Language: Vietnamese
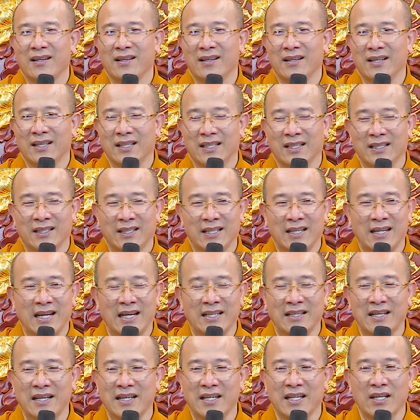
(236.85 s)
à, cái
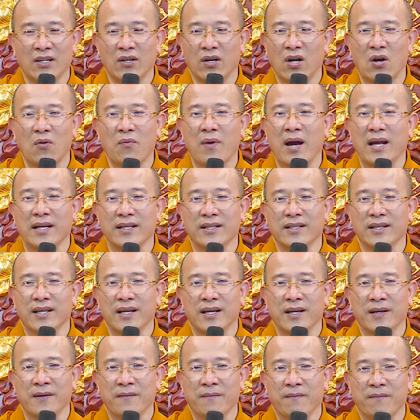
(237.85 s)
này thầy nghĩ nó không hẳn như
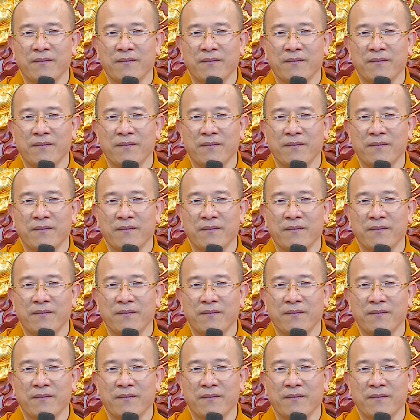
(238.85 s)
thế